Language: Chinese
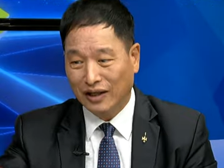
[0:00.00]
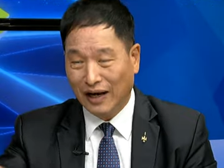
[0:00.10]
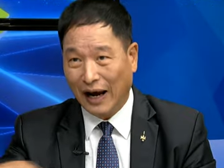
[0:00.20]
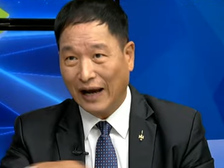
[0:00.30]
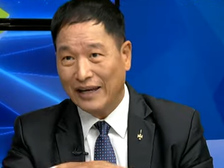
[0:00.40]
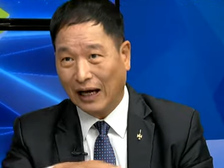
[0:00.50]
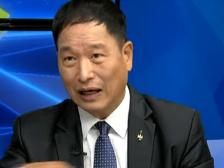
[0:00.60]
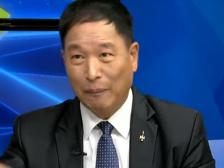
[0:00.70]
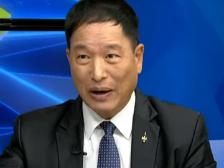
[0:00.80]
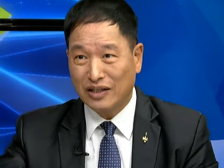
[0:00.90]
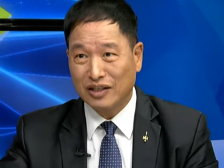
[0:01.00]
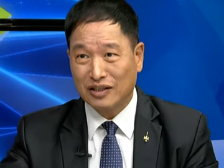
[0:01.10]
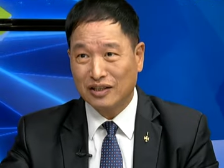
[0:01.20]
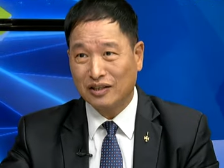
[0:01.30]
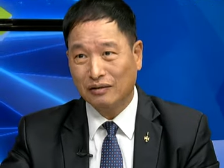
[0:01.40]
海洋的背景
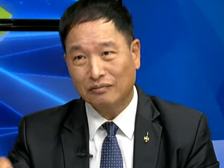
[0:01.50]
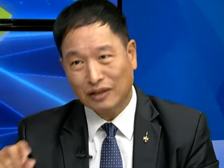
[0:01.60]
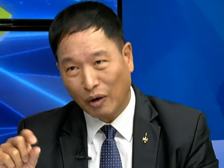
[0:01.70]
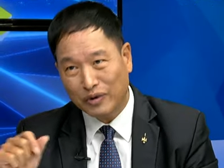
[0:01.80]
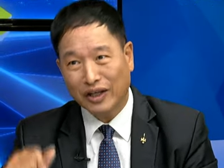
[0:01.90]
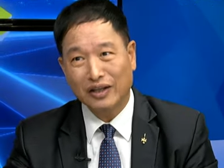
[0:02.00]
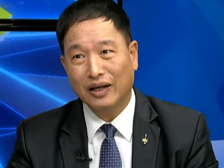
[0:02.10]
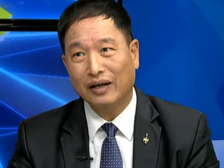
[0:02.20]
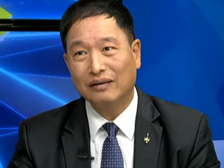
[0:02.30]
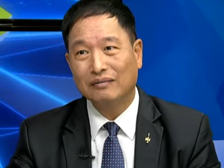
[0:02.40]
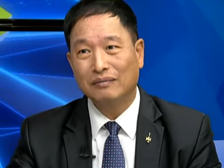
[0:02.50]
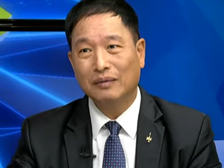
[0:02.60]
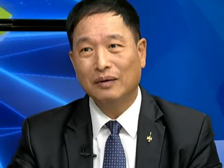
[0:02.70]
值高一点点哦，